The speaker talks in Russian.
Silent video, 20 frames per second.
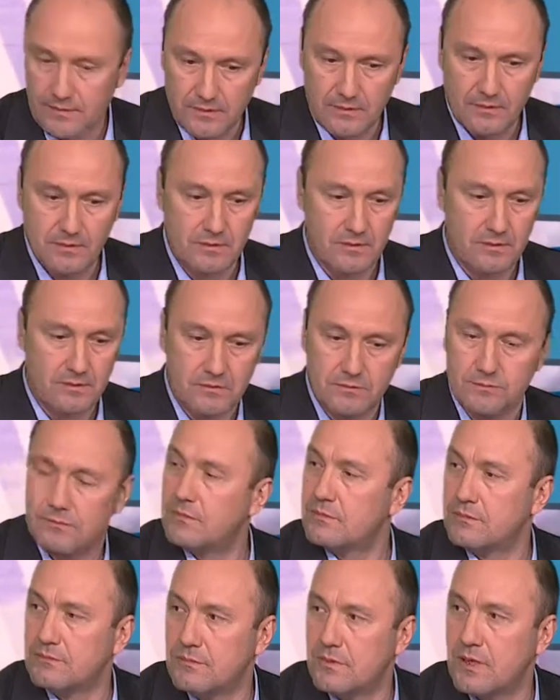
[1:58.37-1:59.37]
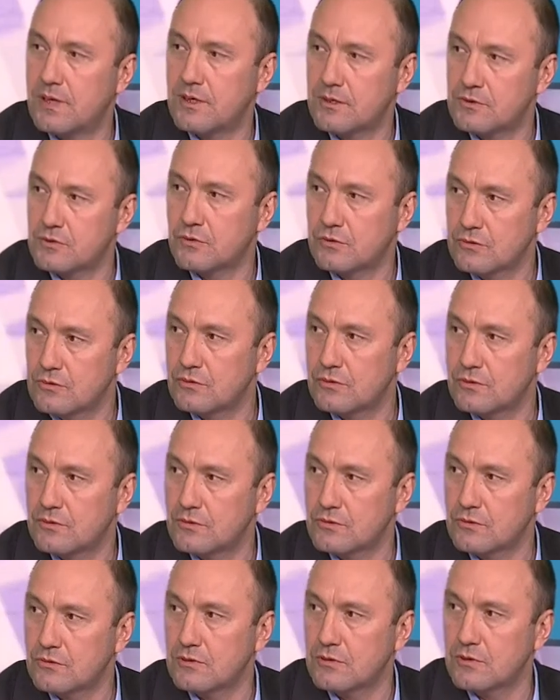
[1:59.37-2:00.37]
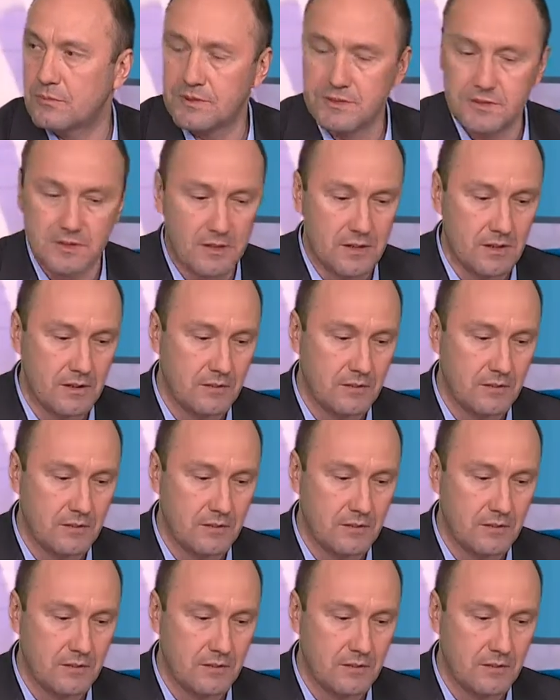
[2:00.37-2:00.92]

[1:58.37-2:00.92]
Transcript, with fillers: мэрии, структур? структур Но, ну, с